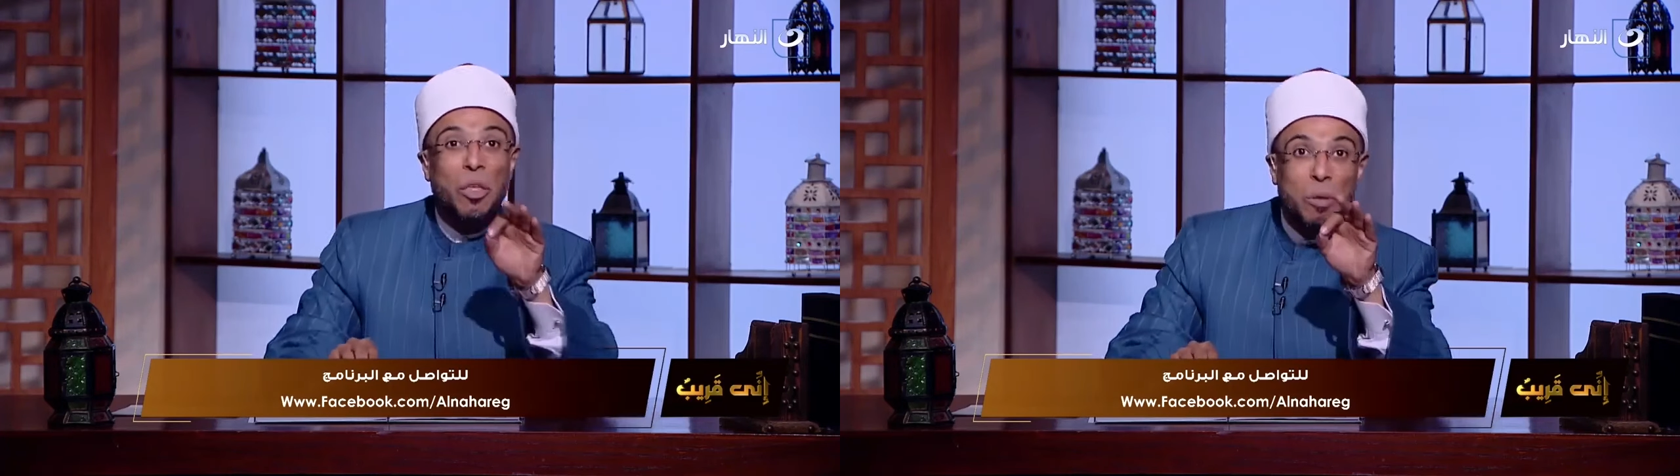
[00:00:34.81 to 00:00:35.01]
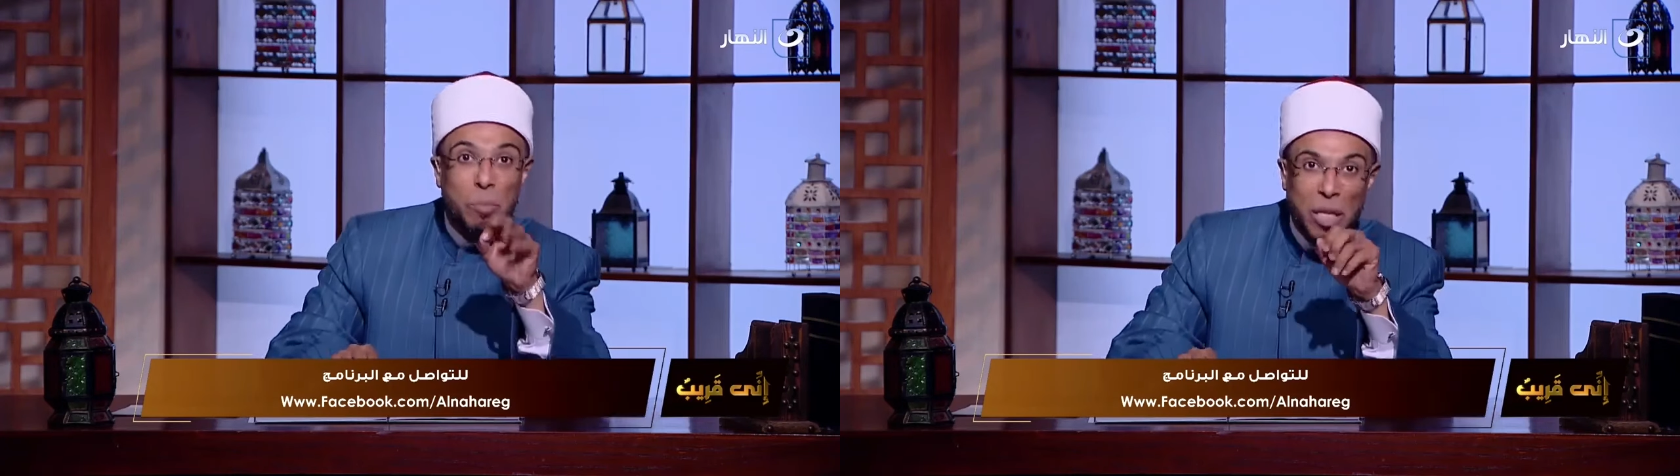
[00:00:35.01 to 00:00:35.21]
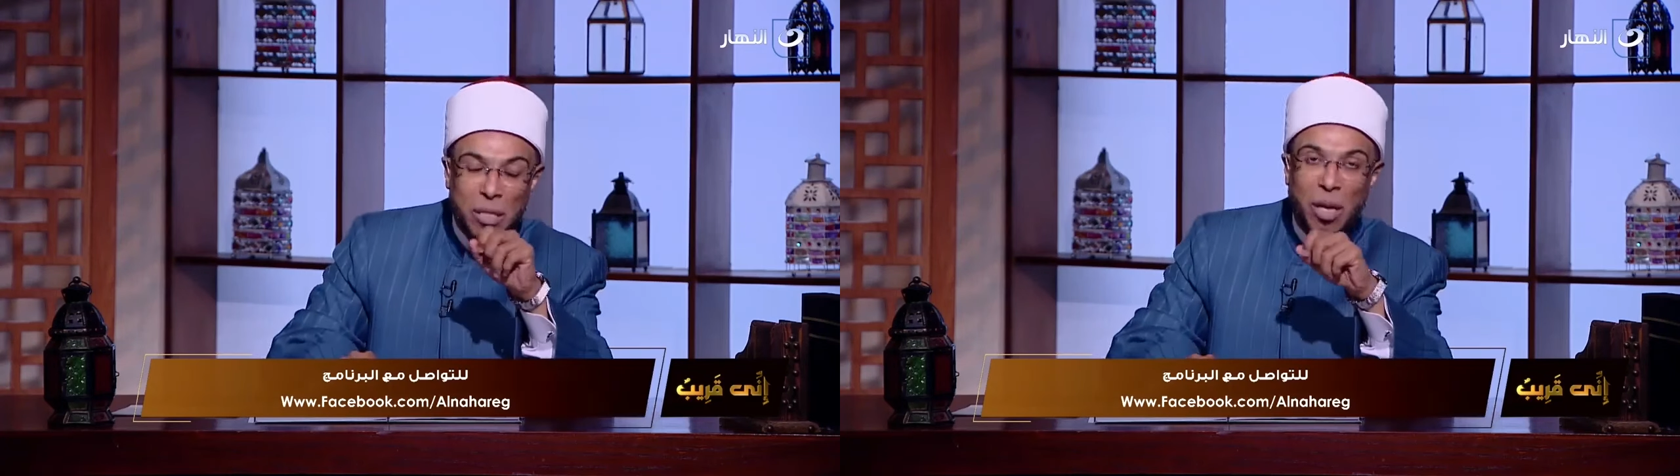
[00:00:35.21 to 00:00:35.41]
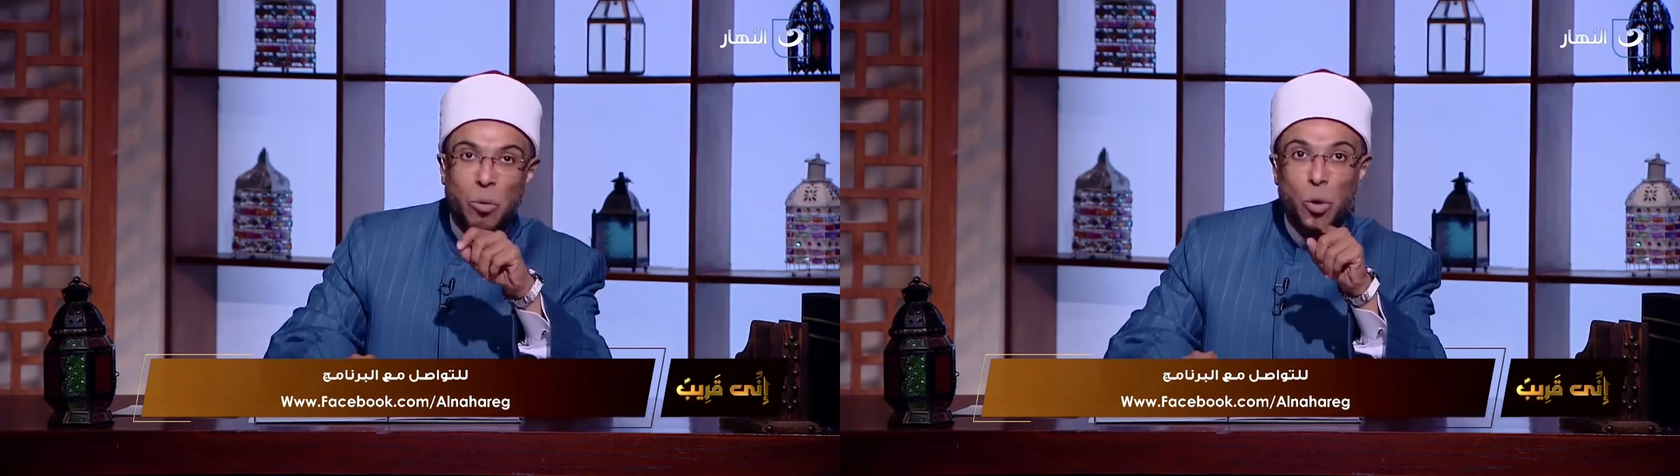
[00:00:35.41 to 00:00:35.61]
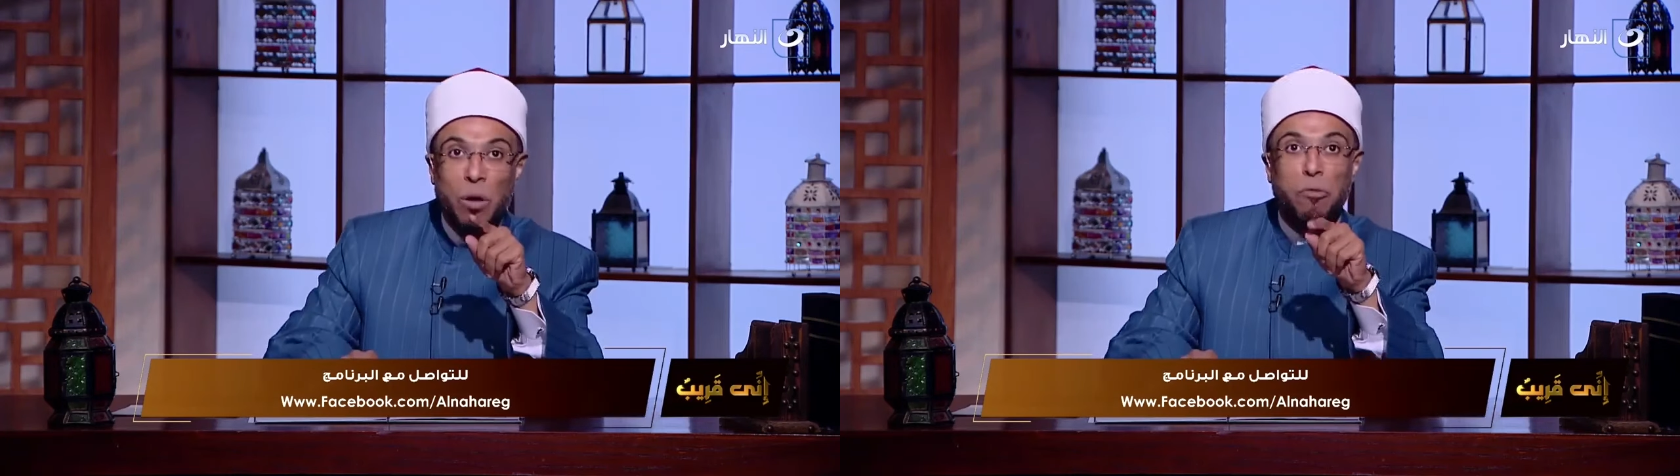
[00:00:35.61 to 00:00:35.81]
عظيم
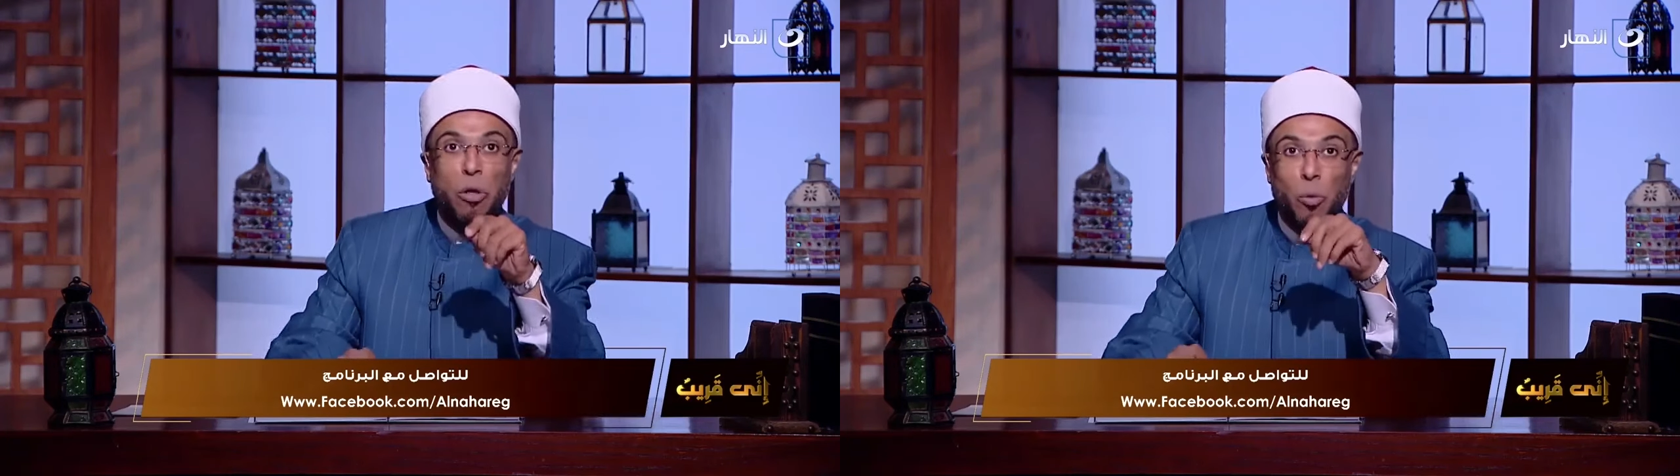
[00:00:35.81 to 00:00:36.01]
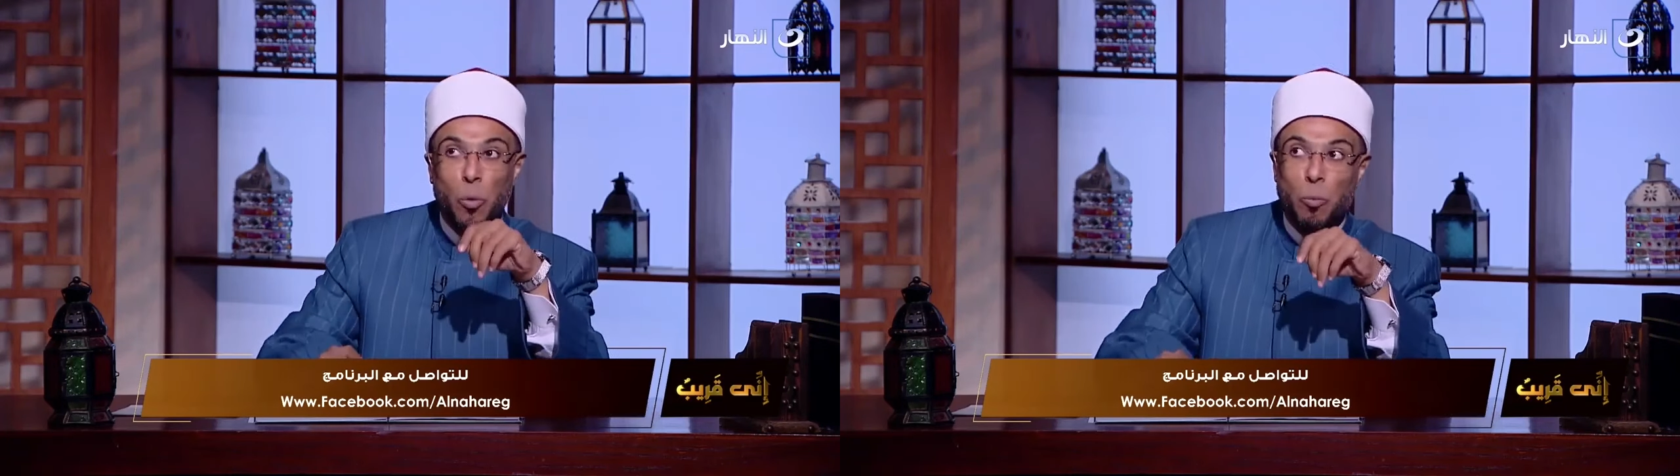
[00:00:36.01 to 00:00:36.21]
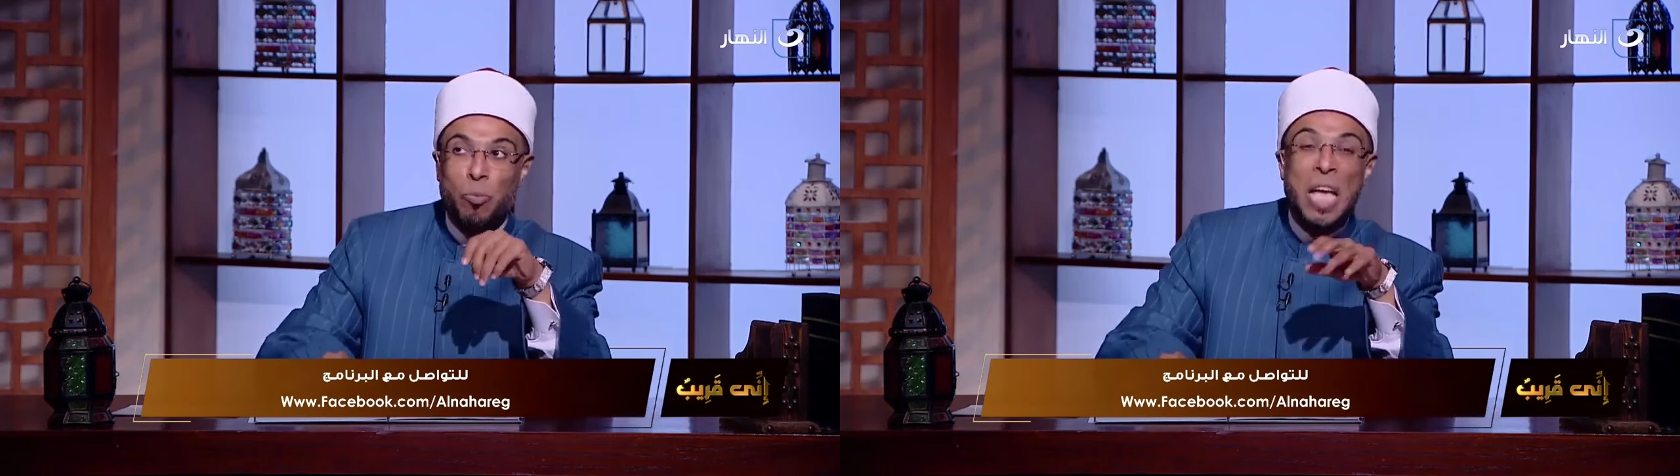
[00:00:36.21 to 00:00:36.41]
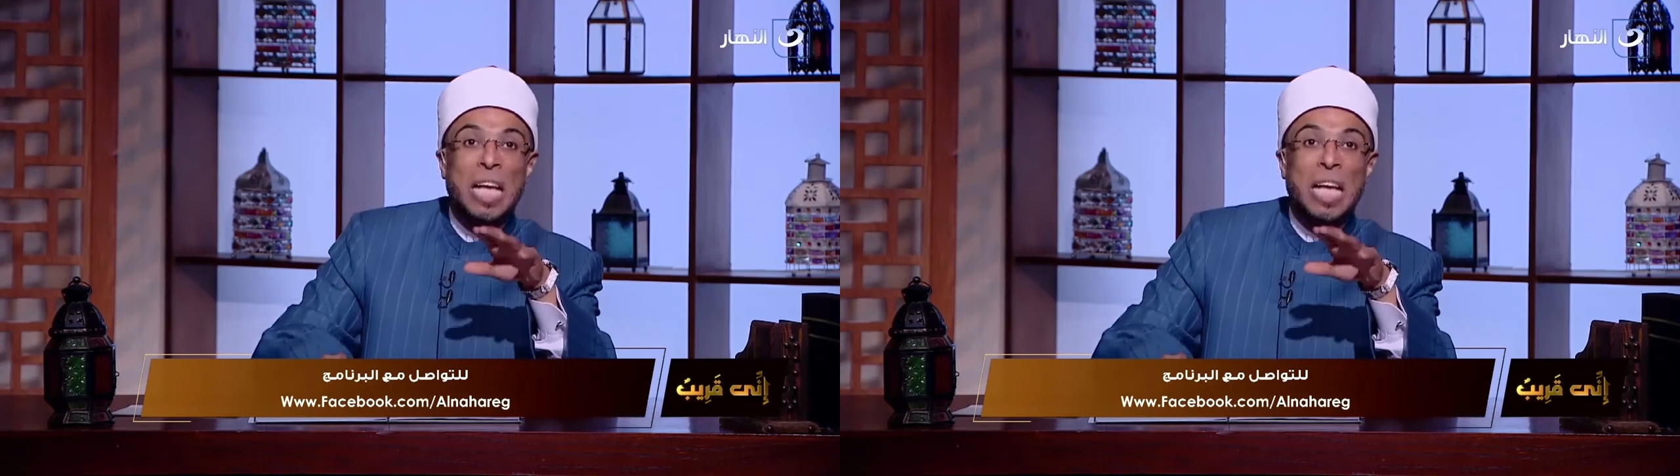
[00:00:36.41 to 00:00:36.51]
جدا واحفظوه